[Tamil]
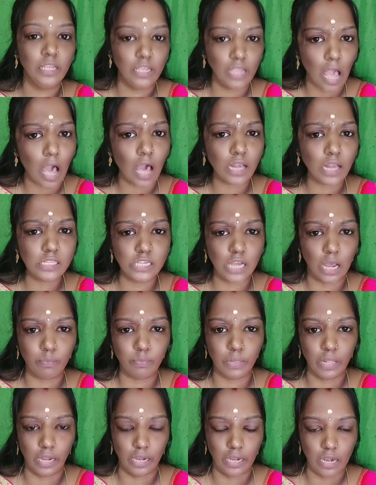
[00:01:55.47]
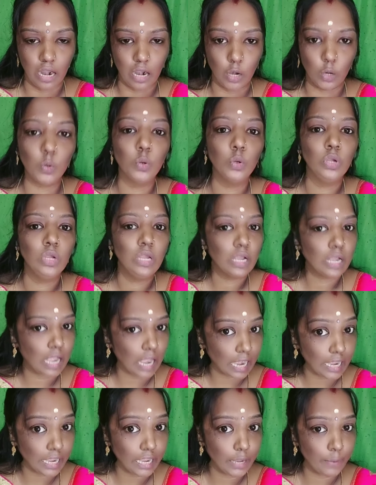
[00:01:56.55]
யார் ஜாப் தேடினாலும்
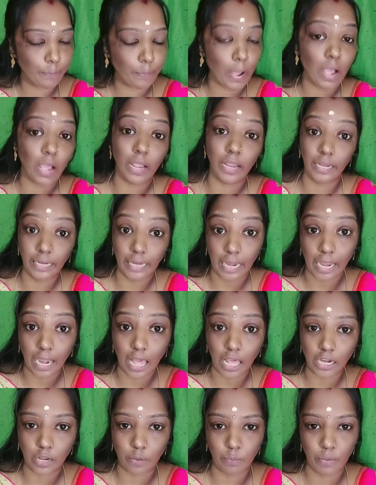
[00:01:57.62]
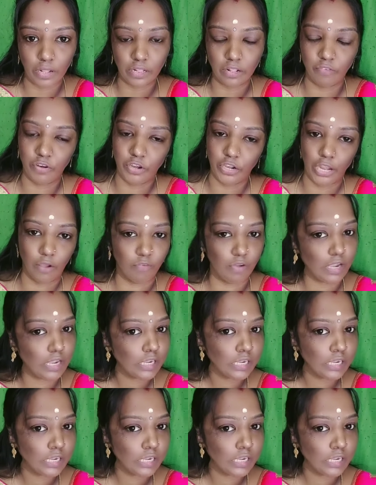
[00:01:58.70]
கண்டிப்பாக எல்லாருக்குமே இந்த வீடியோவை